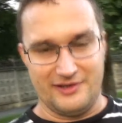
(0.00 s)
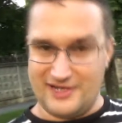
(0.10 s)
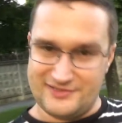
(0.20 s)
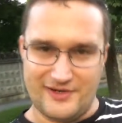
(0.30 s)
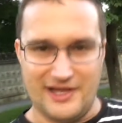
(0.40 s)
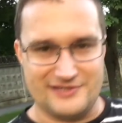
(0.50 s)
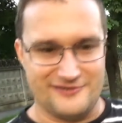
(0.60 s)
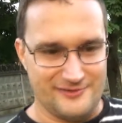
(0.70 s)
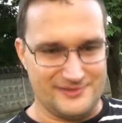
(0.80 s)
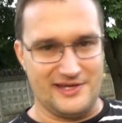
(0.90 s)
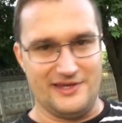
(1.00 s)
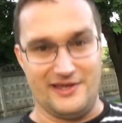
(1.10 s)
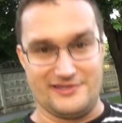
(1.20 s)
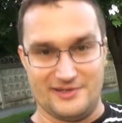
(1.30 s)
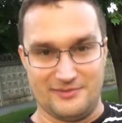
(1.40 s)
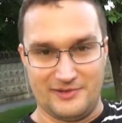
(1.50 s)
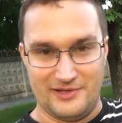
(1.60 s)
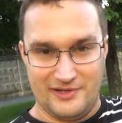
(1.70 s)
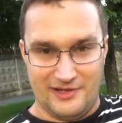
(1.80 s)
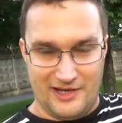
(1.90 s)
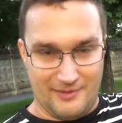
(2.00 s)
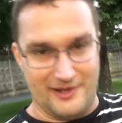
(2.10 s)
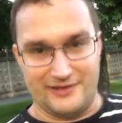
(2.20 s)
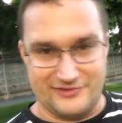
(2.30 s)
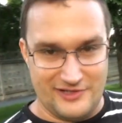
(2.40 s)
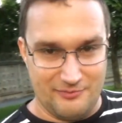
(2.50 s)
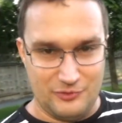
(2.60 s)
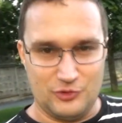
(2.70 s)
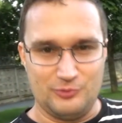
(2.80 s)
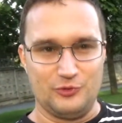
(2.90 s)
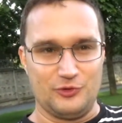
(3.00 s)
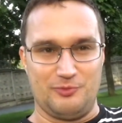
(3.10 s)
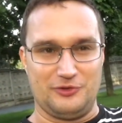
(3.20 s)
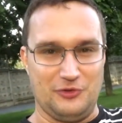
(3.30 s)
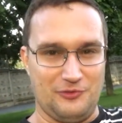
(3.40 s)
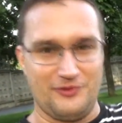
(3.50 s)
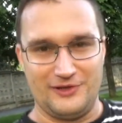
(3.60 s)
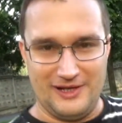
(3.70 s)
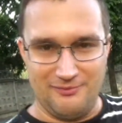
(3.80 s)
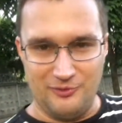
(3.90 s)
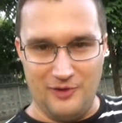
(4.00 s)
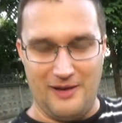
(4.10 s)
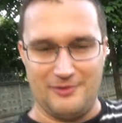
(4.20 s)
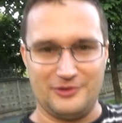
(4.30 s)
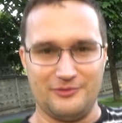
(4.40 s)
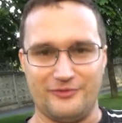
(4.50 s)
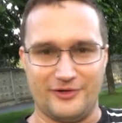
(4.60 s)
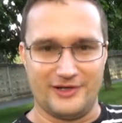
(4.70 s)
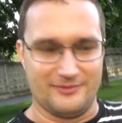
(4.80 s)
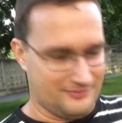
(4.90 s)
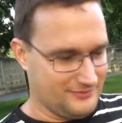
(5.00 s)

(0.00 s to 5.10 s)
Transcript: Разворачиваемся, едем обратно в Санкт-Петербург, потом в Анапу, а потом в Крым.